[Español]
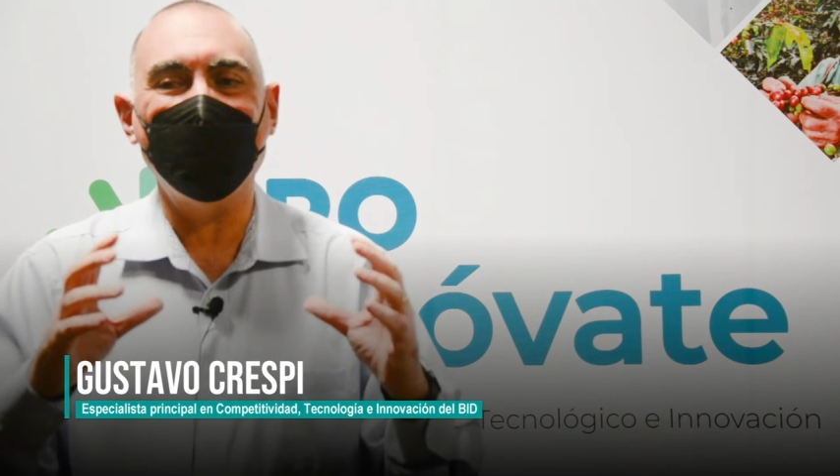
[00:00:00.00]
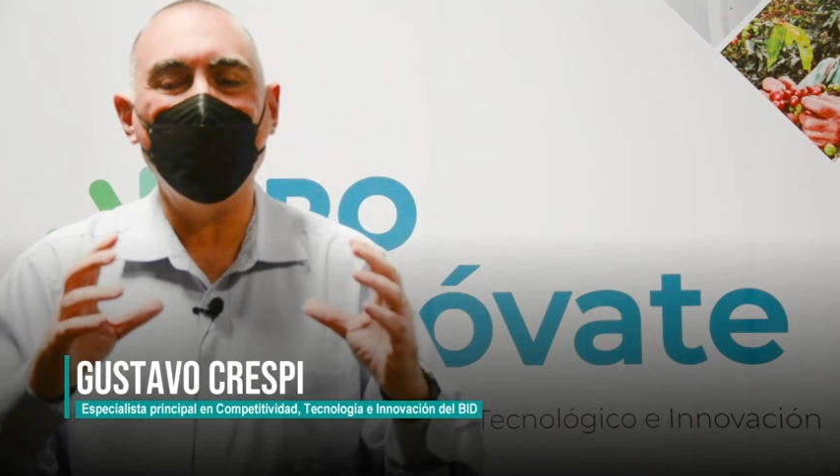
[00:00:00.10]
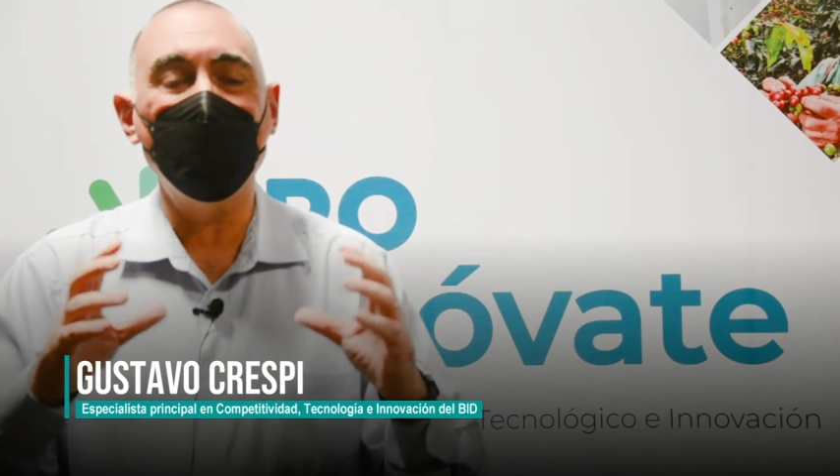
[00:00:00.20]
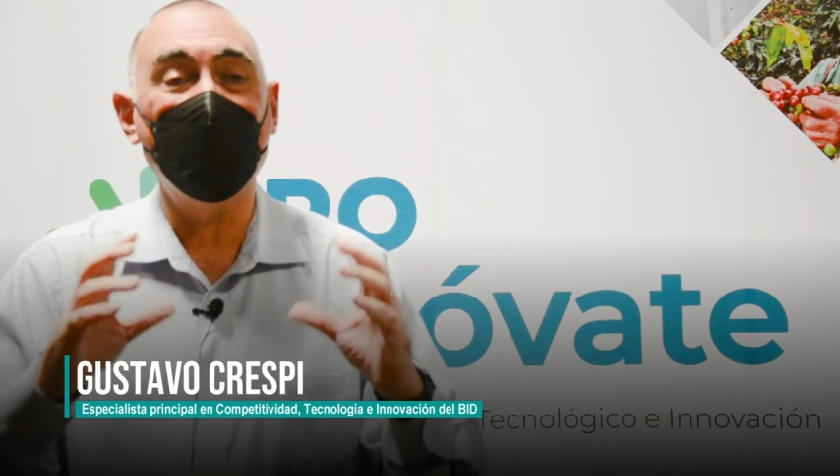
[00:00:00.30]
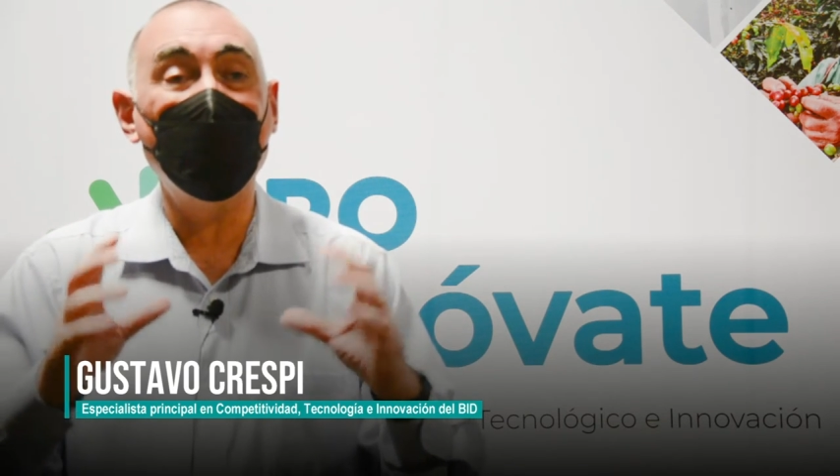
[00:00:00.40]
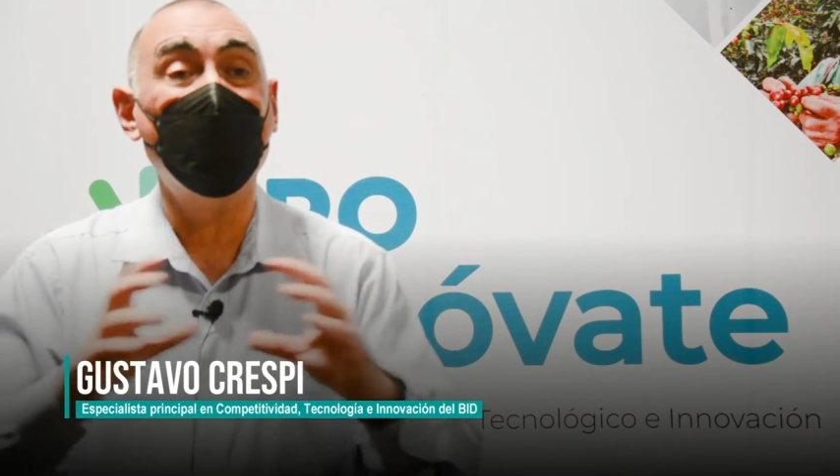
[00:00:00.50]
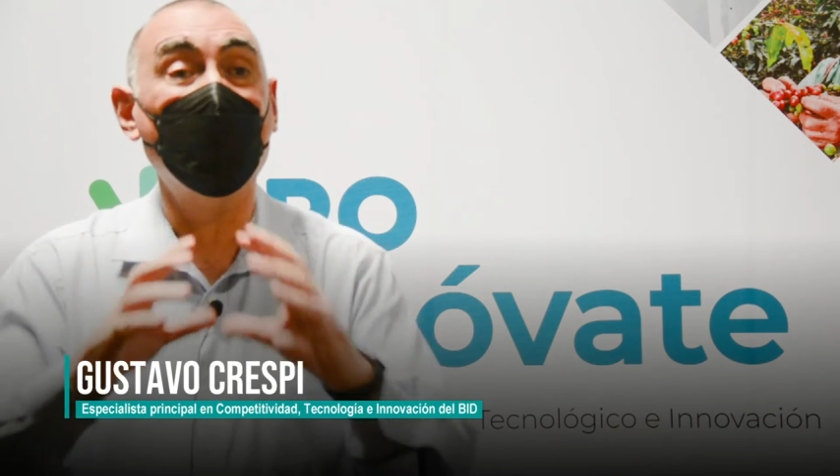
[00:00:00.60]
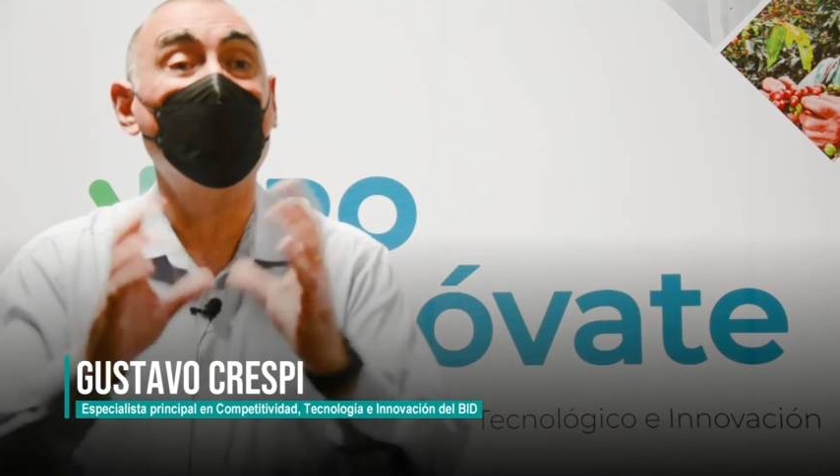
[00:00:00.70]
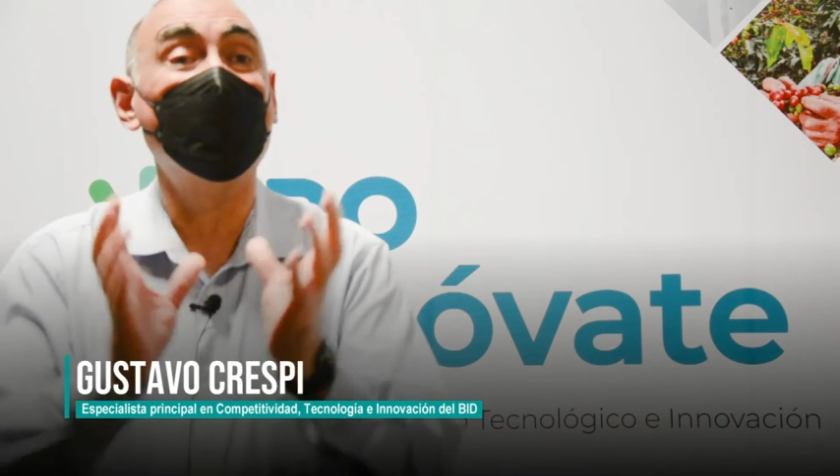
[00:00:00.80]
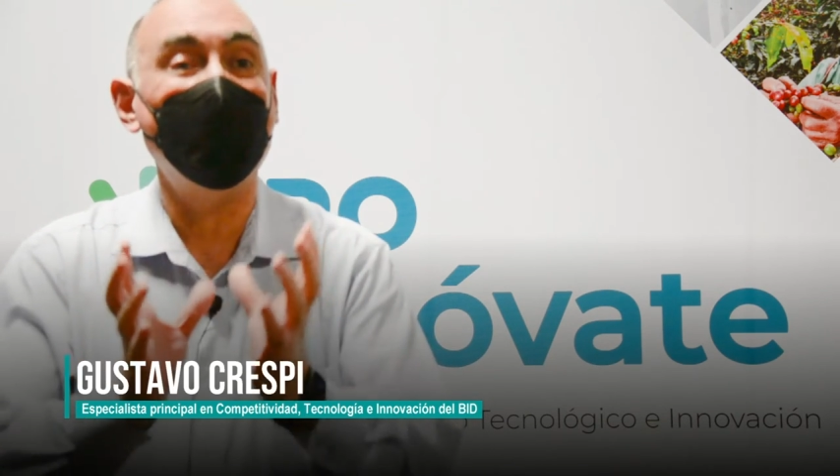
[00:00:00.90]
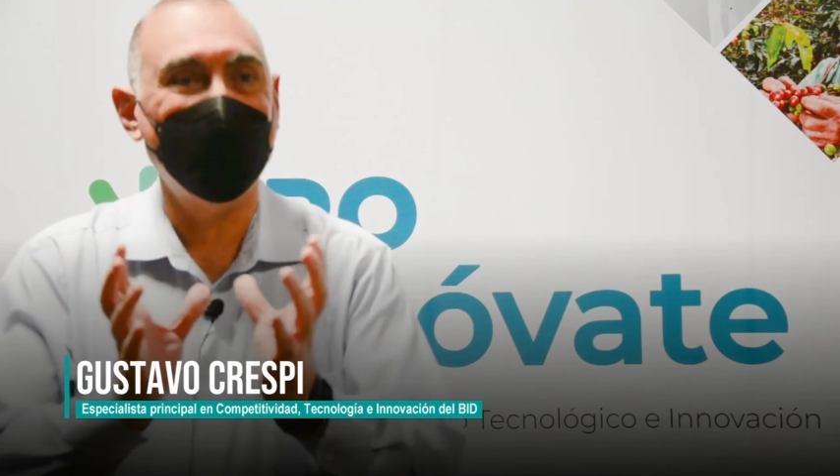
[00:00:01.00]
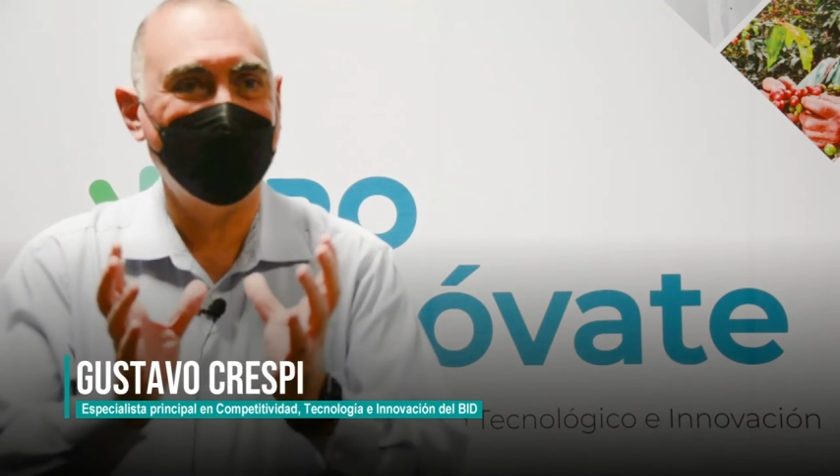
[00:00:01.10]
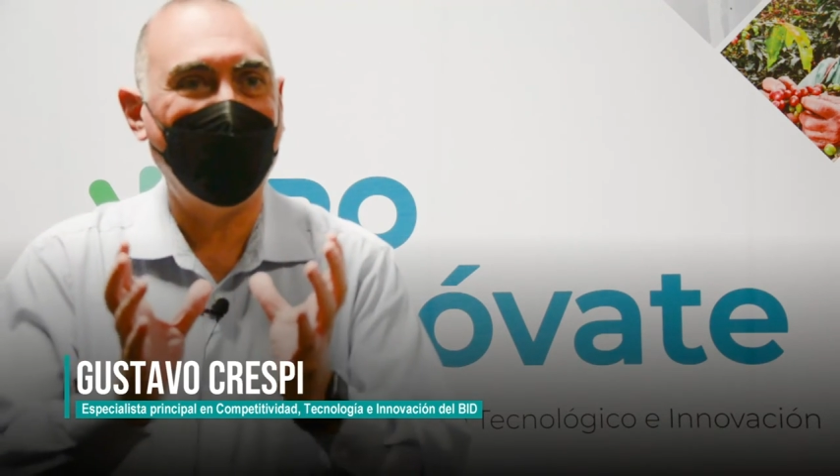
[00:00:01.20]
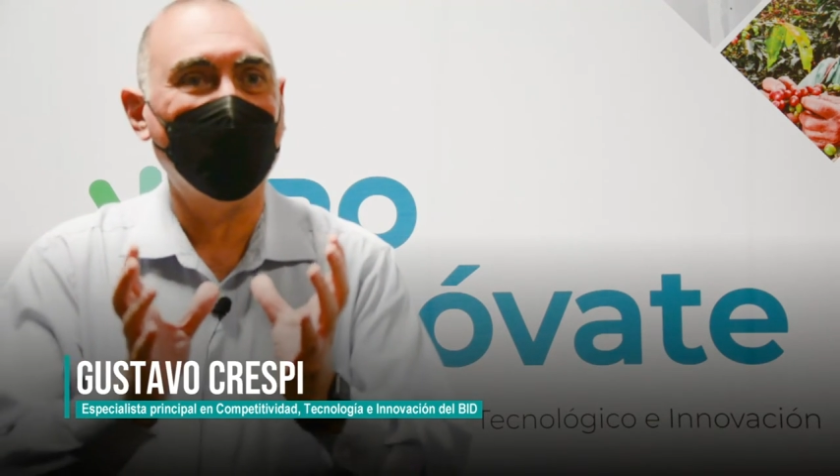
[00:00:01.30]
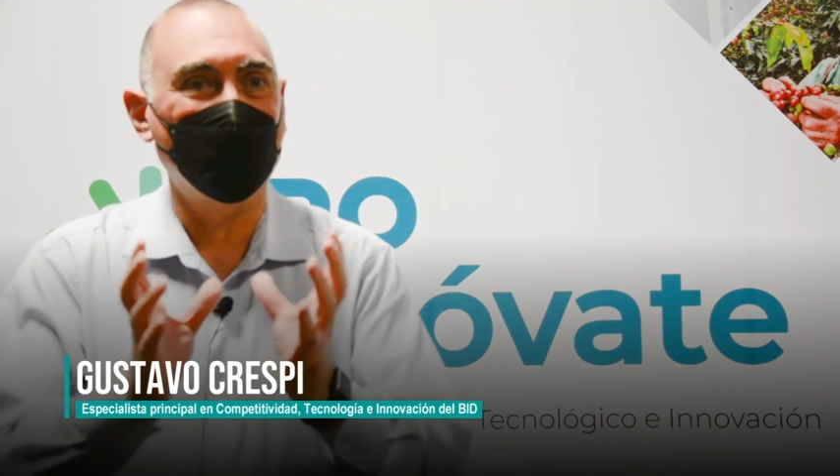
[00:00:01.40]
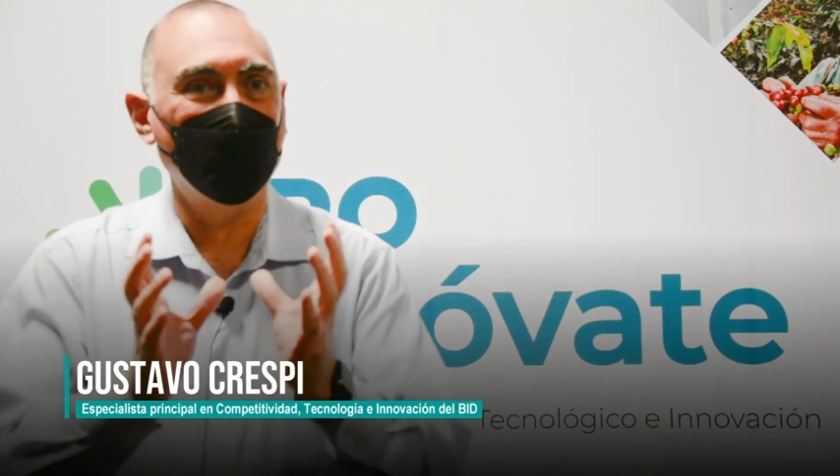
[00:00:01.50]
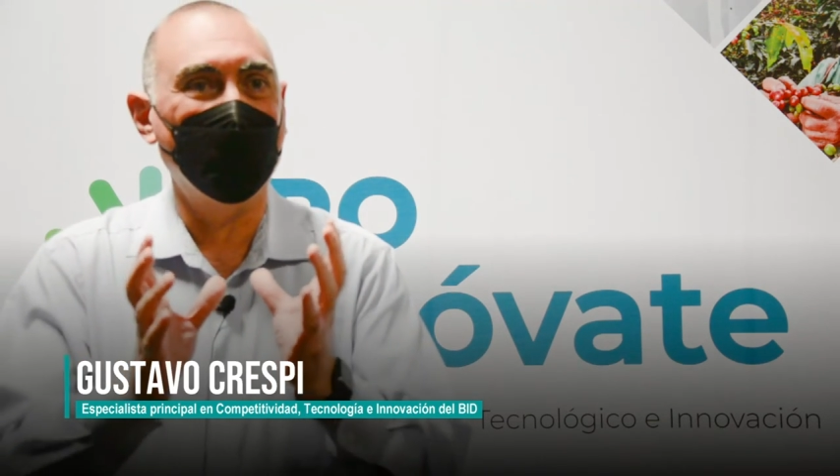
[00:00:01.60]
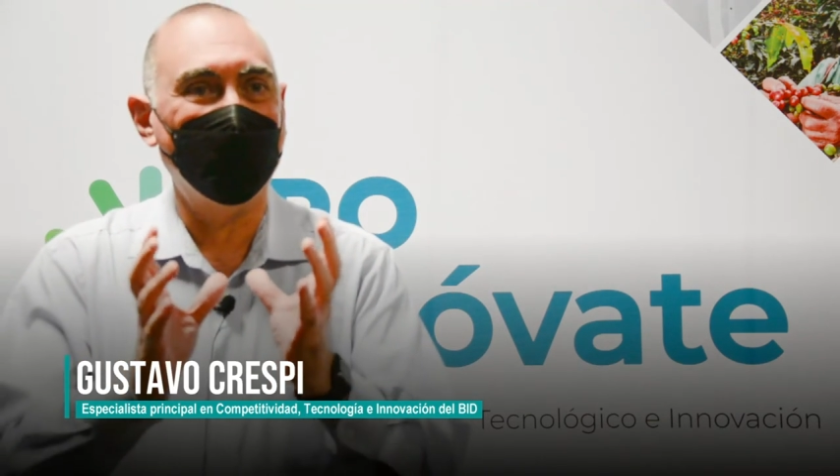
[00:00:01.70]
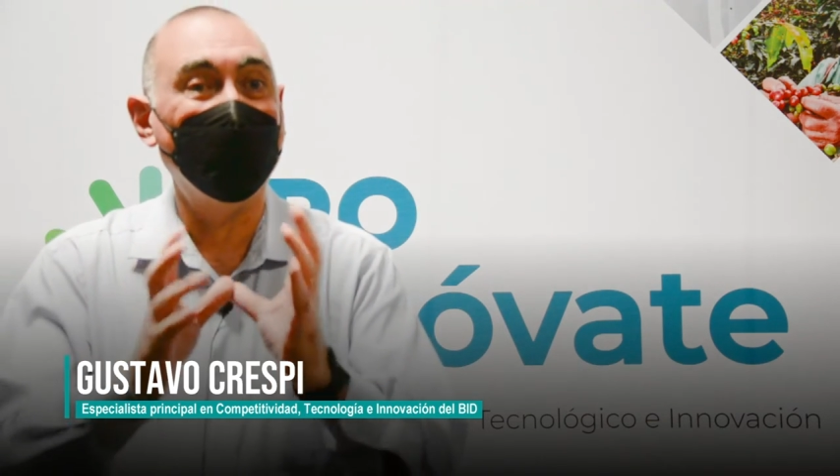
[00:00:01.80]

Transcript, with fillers: empujados por los tres actores,